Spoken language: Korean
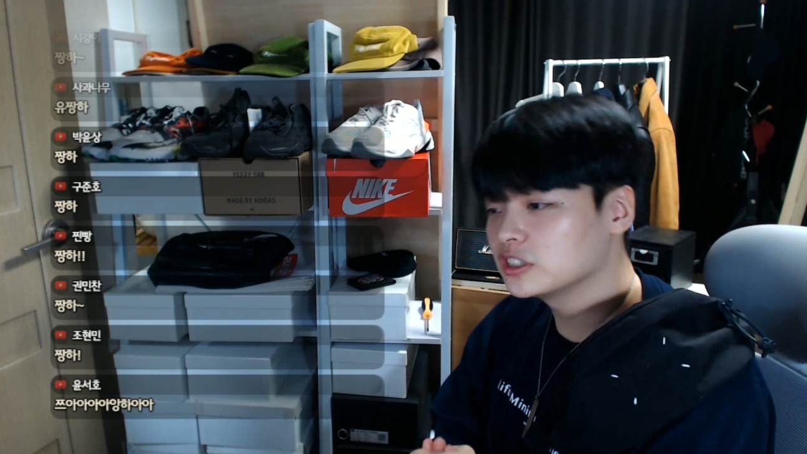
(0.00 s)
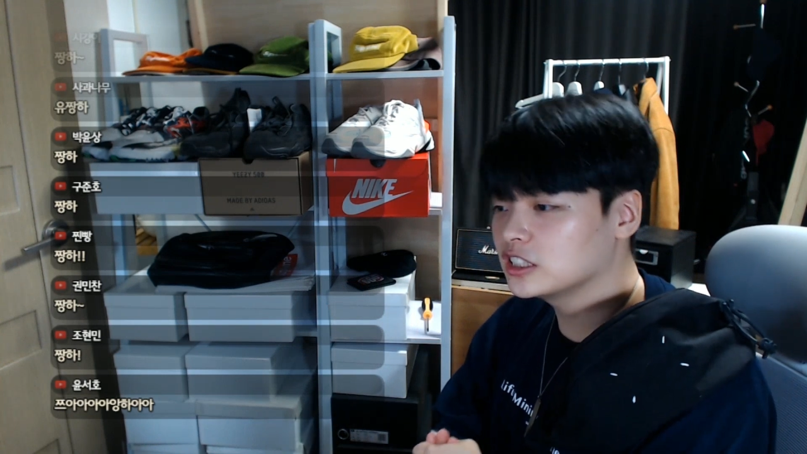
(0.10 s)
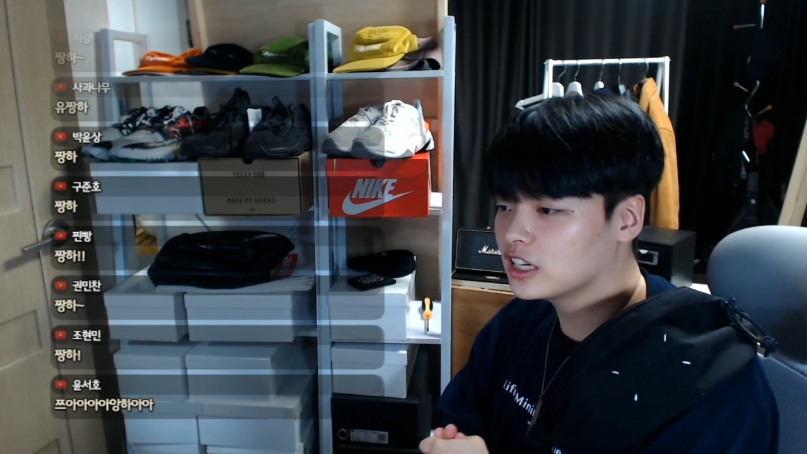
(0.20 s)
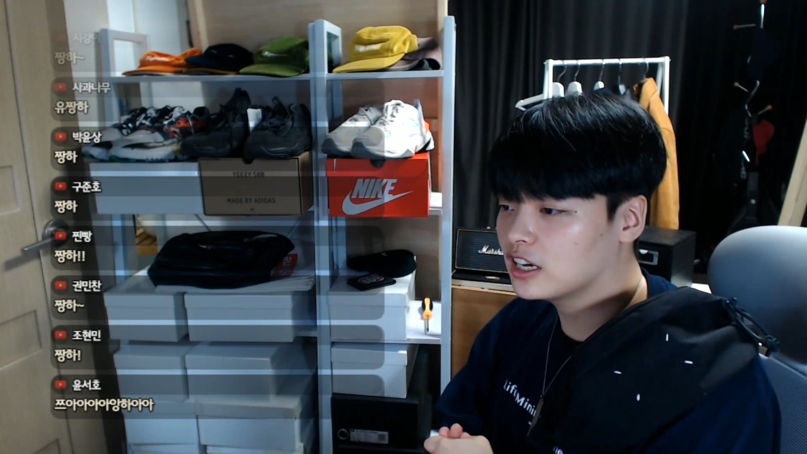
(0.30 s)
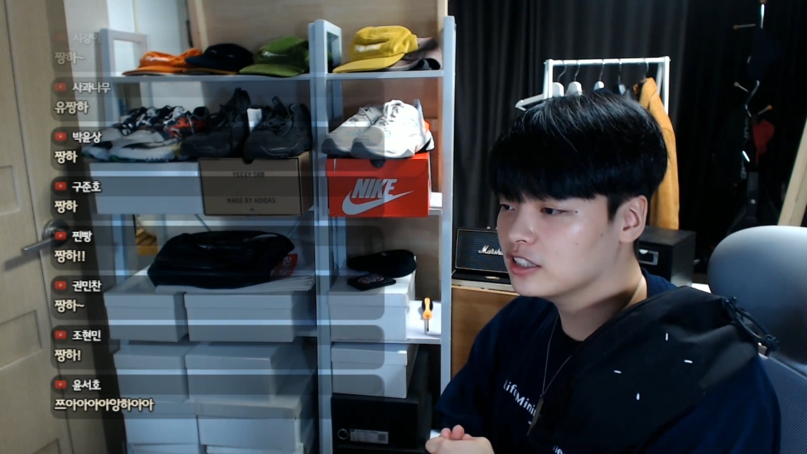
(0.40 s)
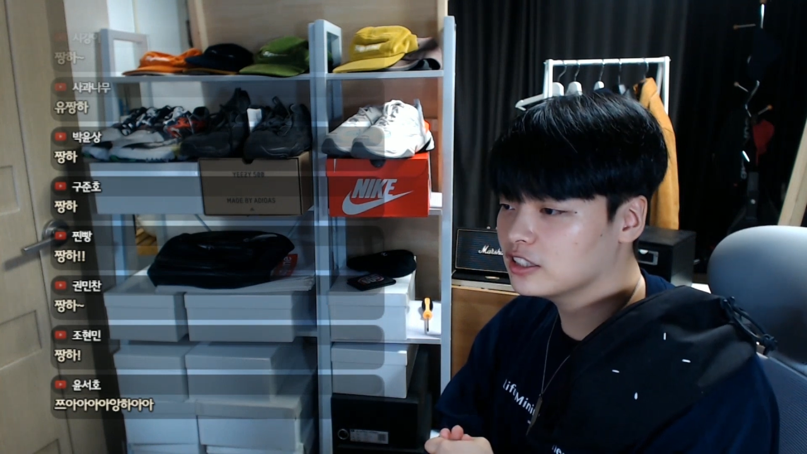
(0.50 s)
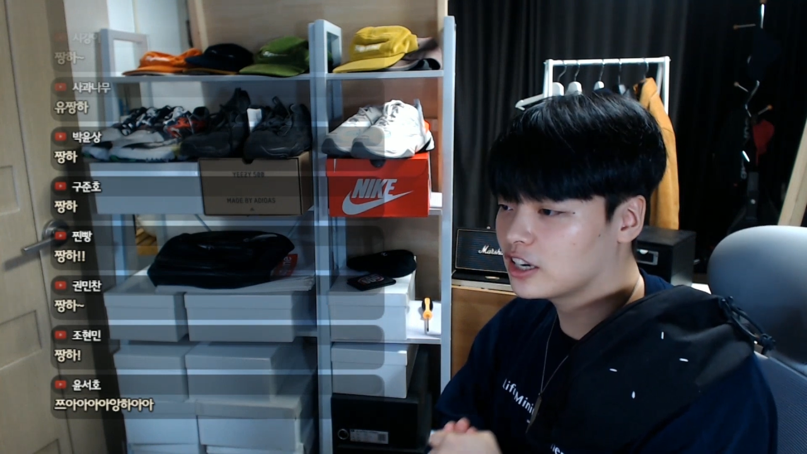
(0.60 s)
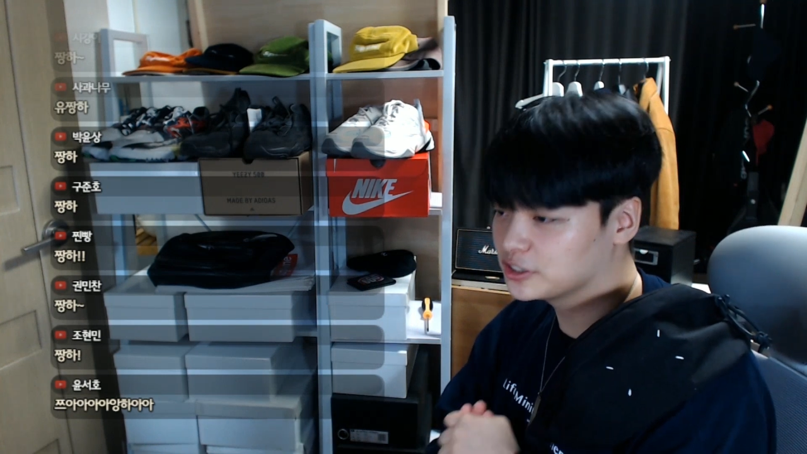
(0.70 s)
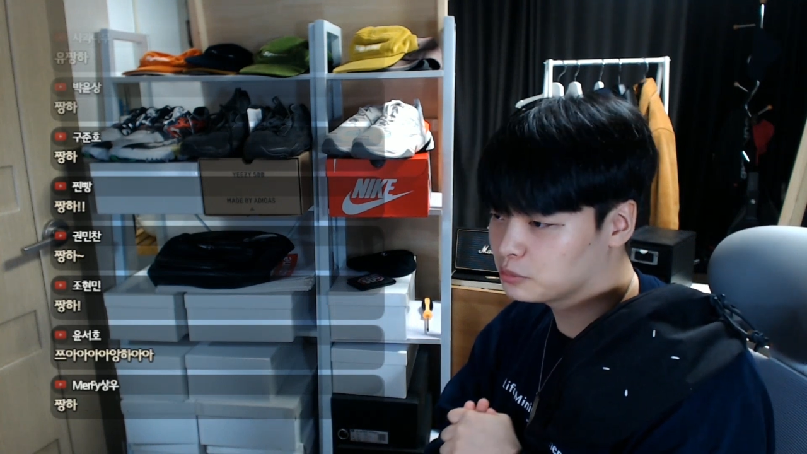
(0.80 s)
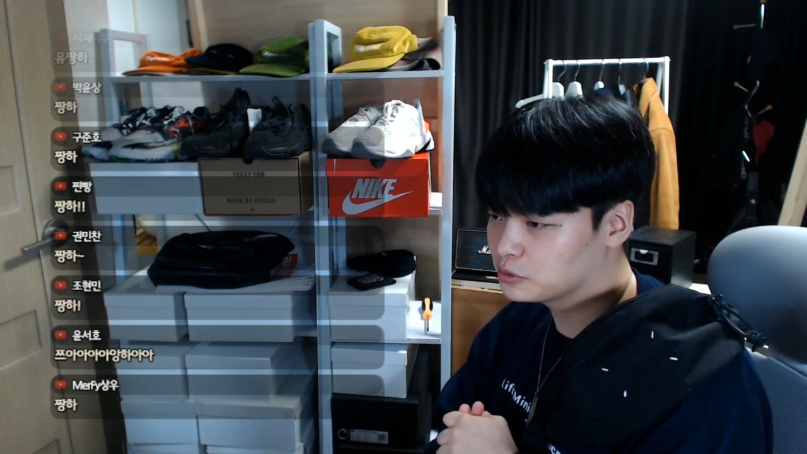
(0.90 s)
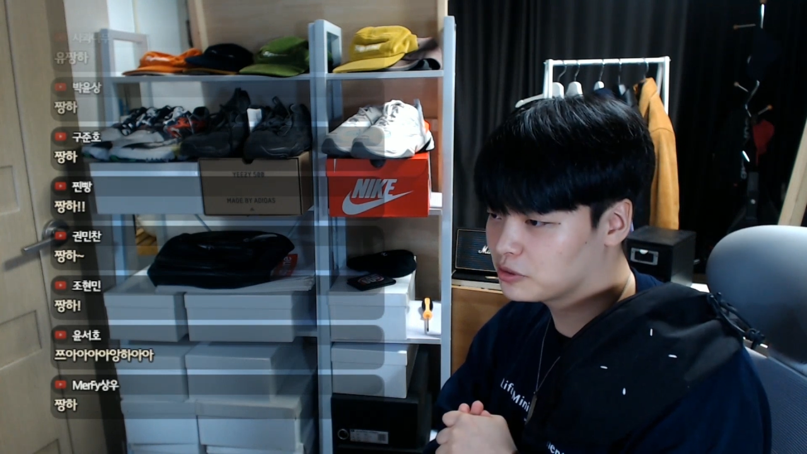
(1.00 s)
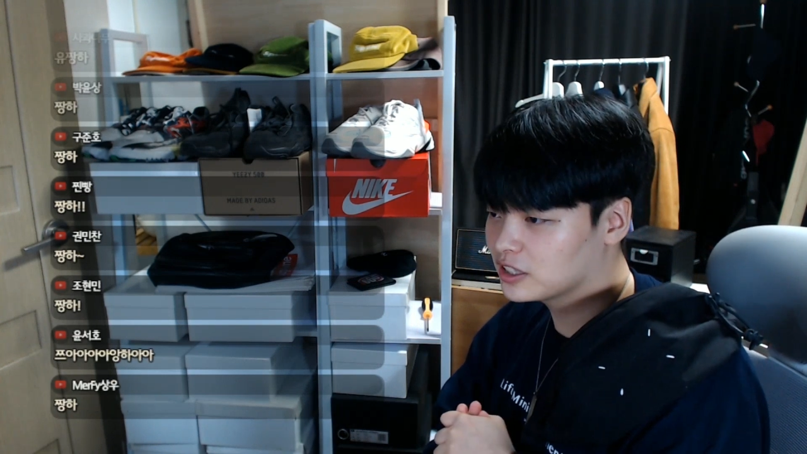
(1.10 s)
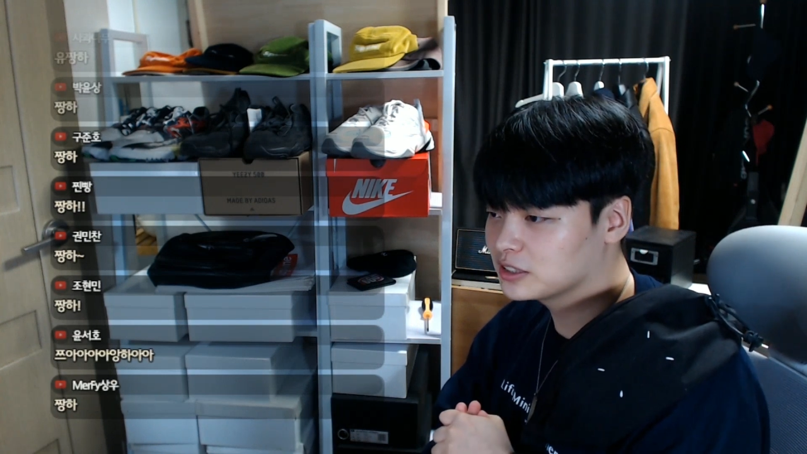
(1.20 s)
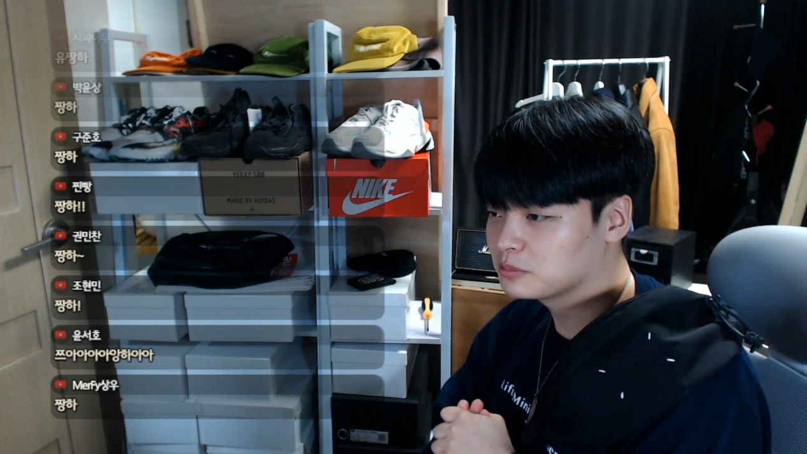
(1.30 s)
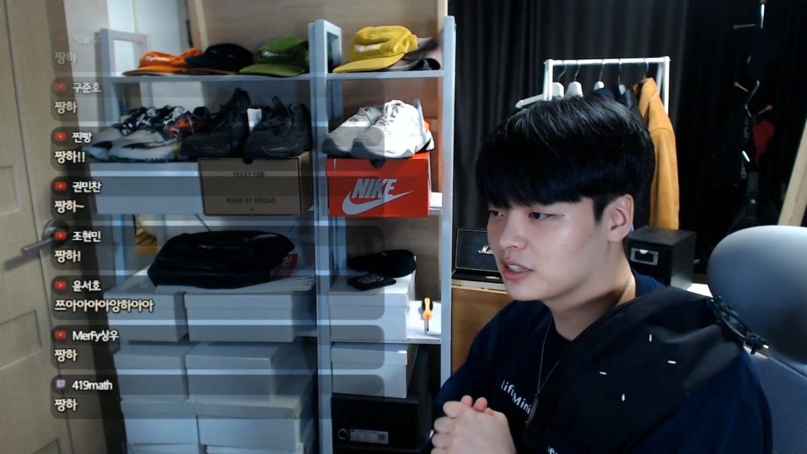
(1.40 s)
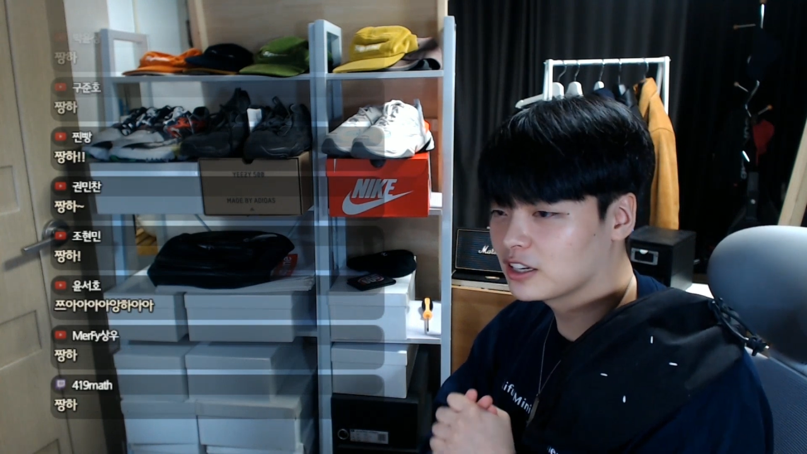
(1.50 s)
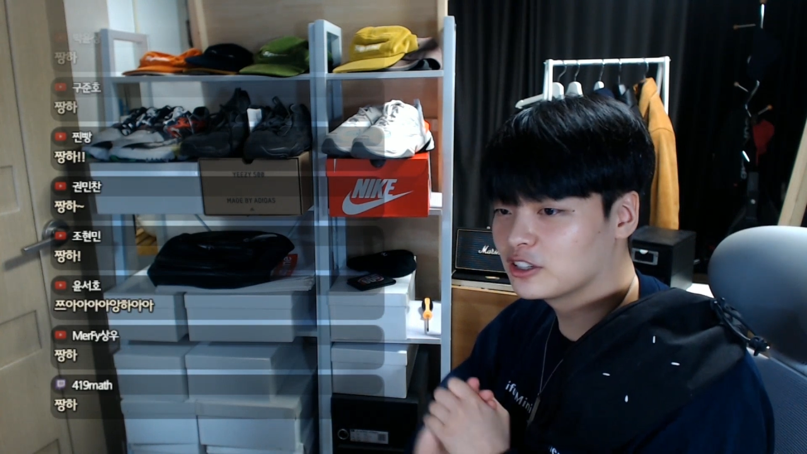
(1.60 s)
시간 가져보도록 하겠습니다